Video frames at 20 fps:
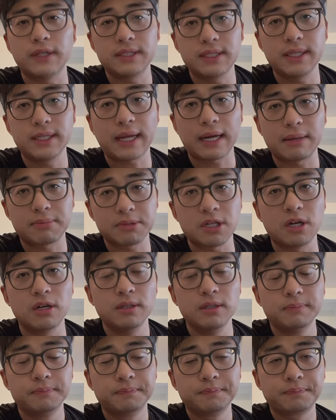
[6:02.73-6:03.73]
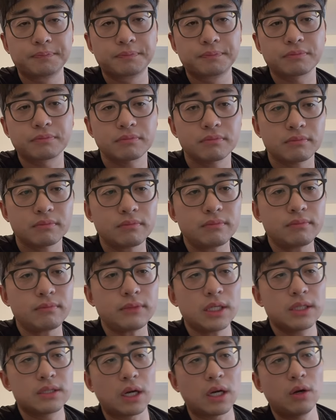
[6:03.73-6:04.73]
击也打不成。
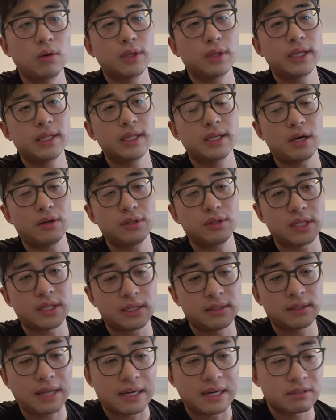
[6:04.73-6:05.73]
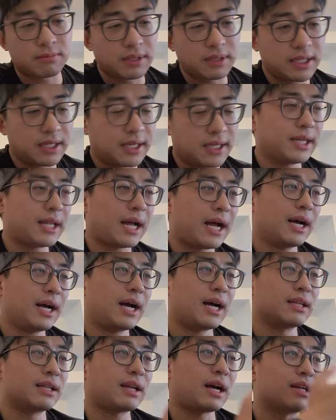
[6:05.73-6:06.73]
然后呢，你要想打什么 TK 塔
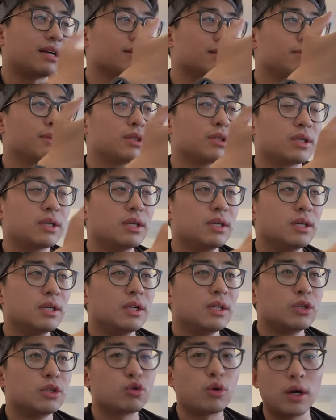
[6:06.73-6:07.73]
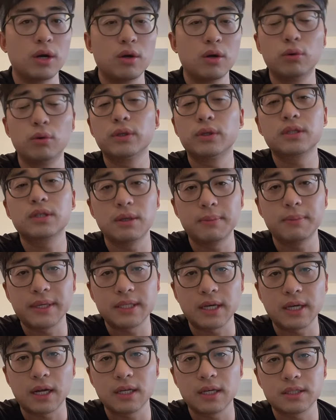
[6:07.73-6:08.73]
卡，打什么那个传控呢，更别
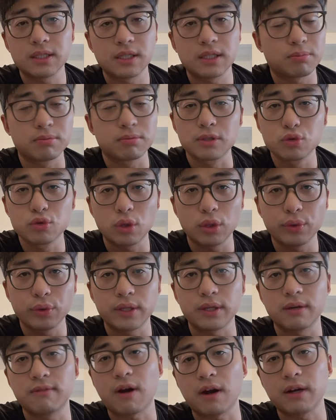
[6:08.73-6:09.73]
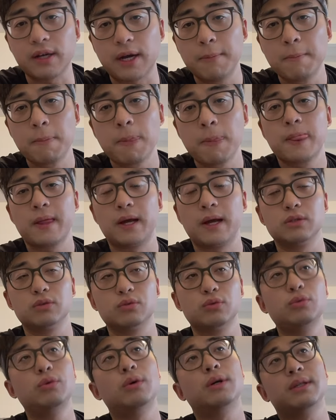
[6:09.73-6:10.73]
想了，这个不是弱队能玩的啊！
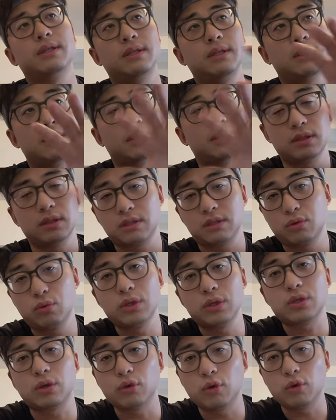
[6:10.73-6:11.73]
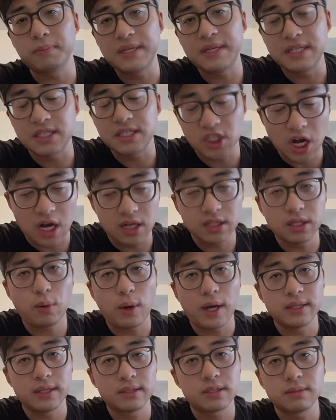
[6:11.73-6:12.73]
如果你这个这个对手都比你强的
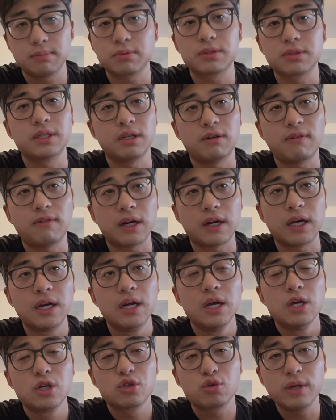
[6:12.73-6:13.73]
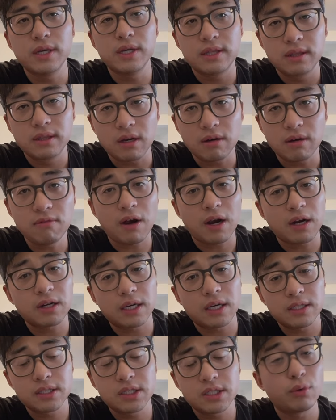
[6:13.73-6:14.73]
话，这不是你能玩的。所以能玩
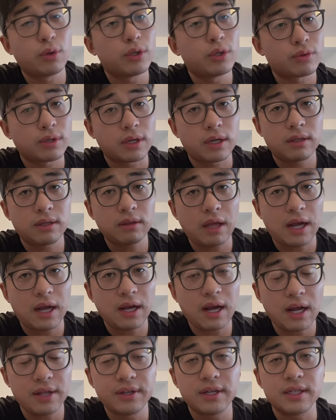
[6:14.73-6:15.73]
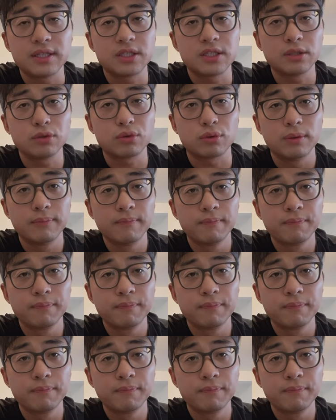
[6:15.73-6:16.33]
的谢辉穗他看得很清楚，